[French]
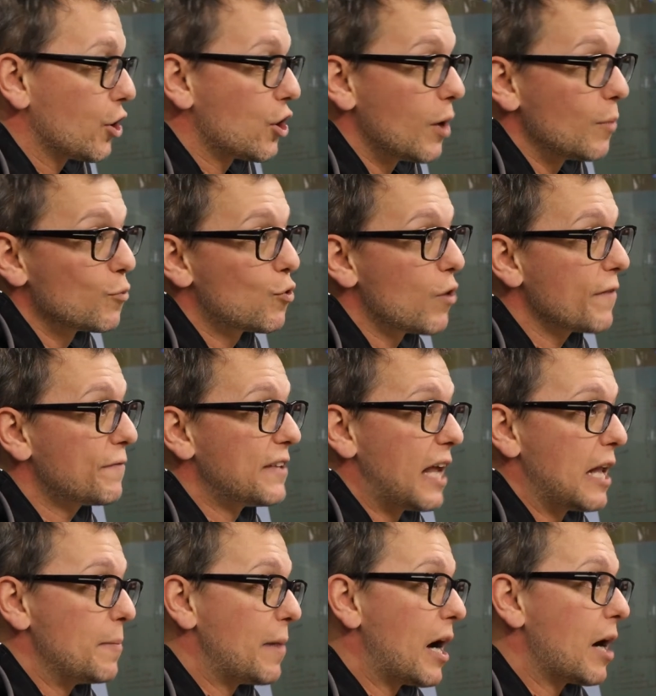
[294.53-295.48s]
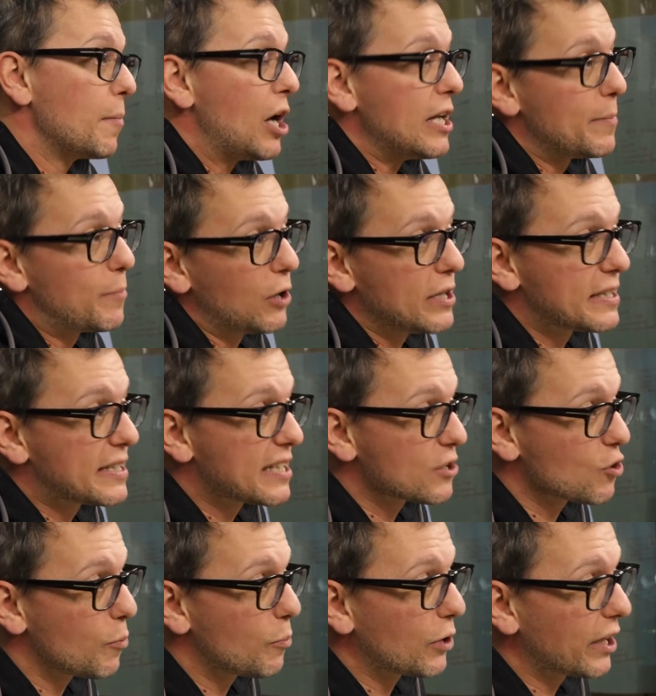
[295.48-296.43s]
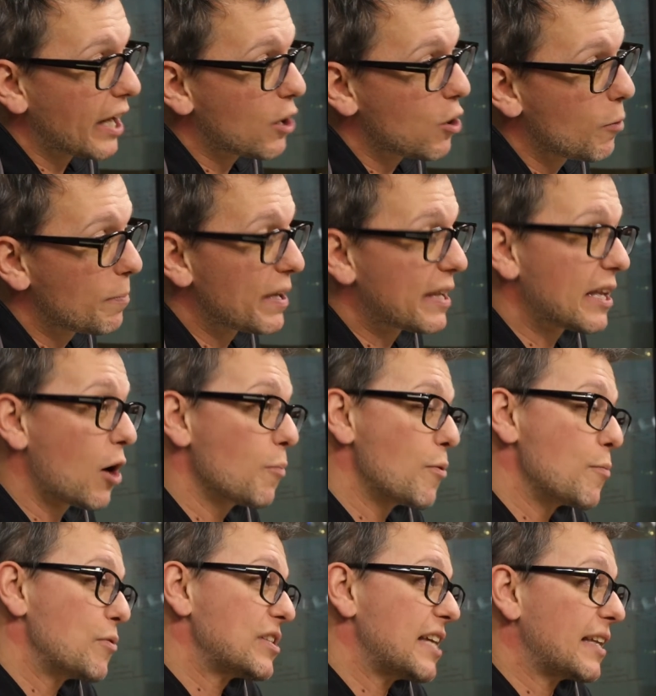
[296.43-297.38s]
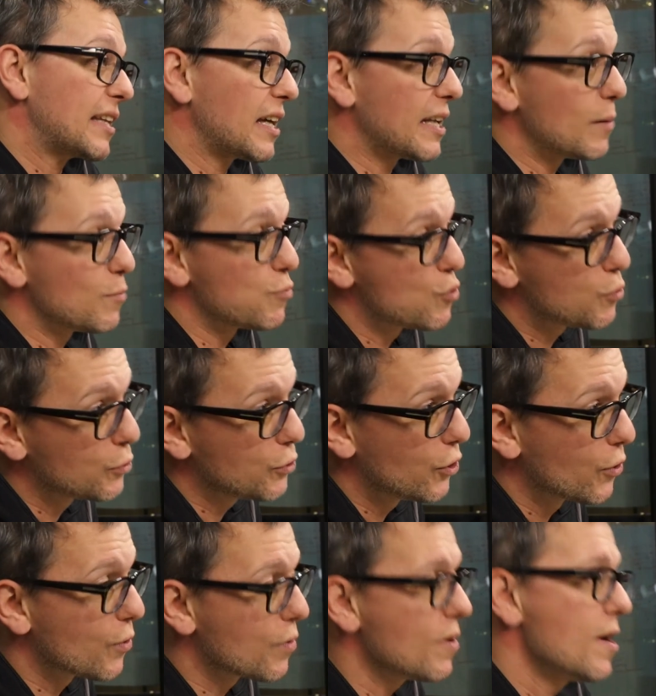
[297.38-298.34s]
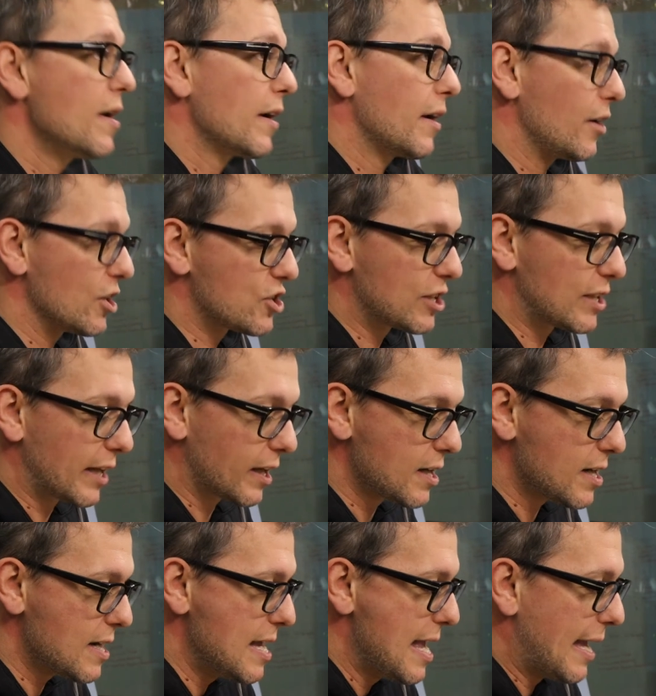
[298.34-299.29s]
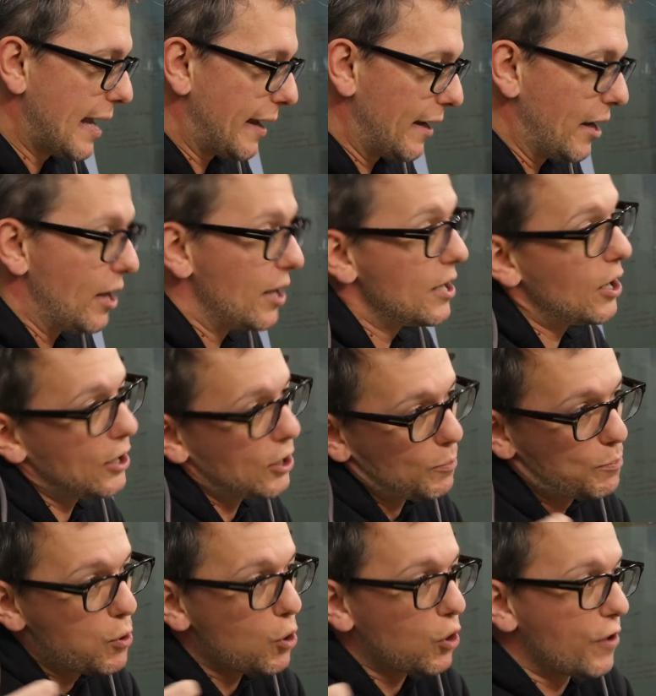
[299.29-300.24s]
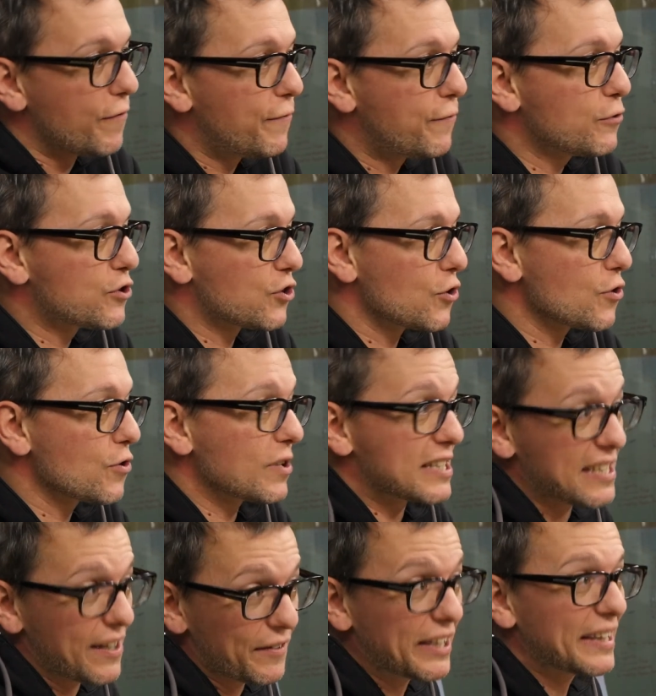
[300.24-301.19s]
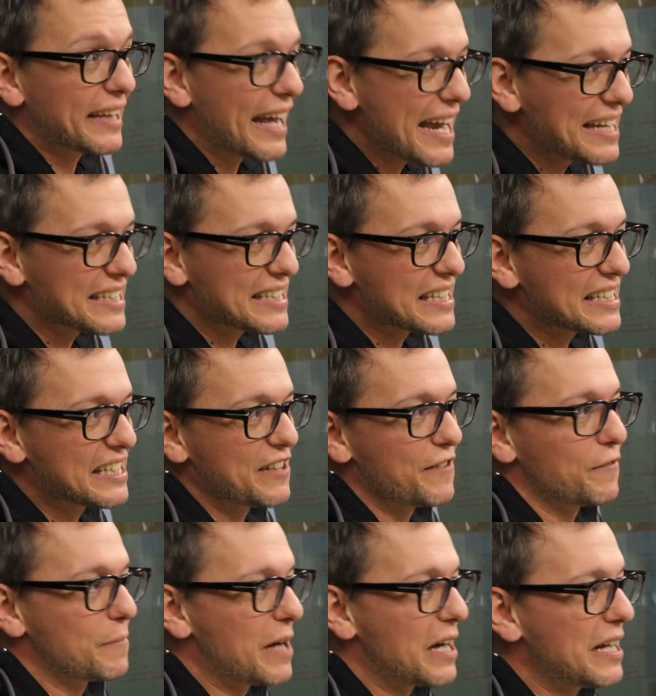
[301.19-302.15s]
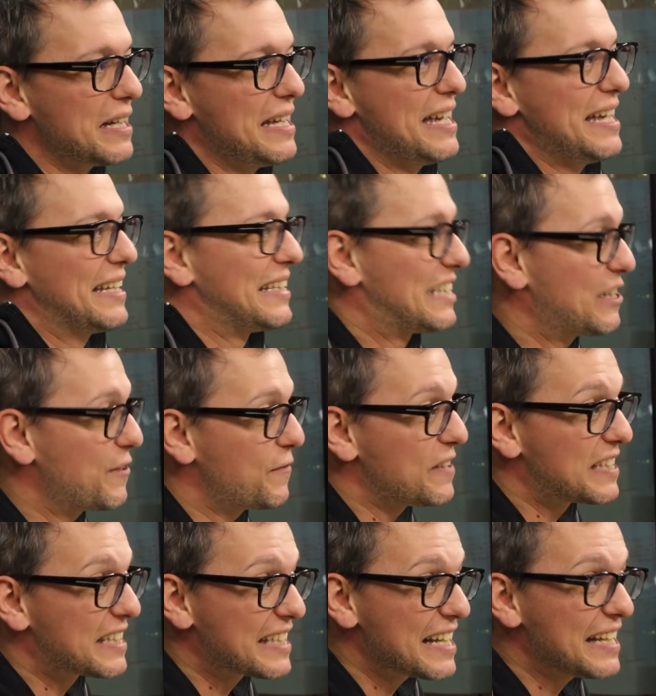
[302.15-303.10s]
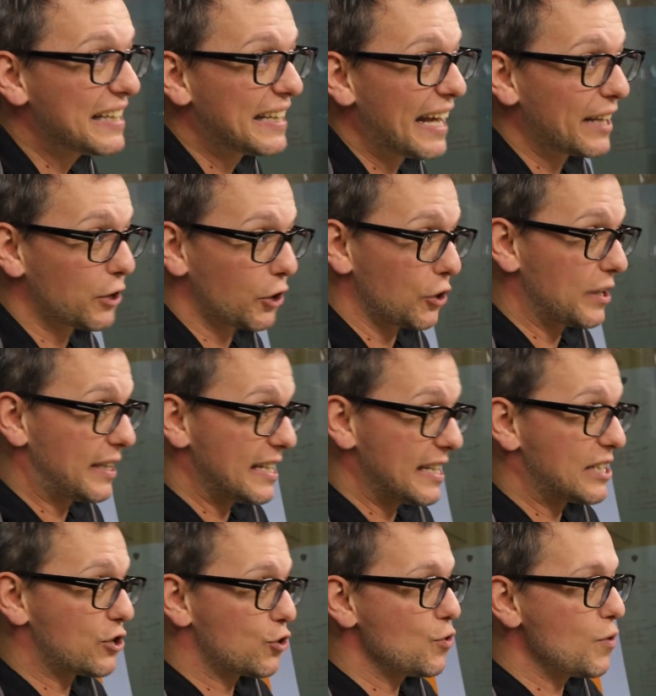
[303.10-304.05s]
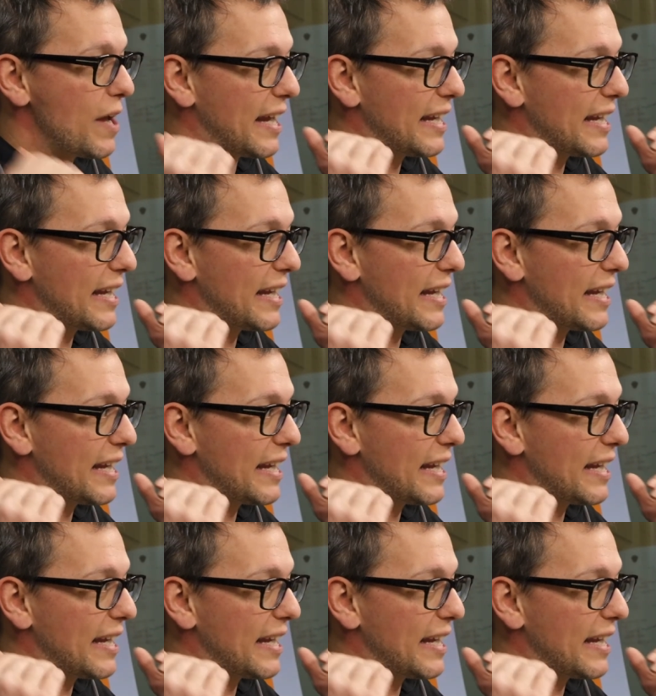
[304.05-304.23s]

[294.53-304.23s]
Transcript: comme quoi, finalement, ben, les politiciens sont pas très compétents, on peut pas s'attendre à beaucoup d'eux, etc., pour le futur, ça va être excessivement difficile d'être déçu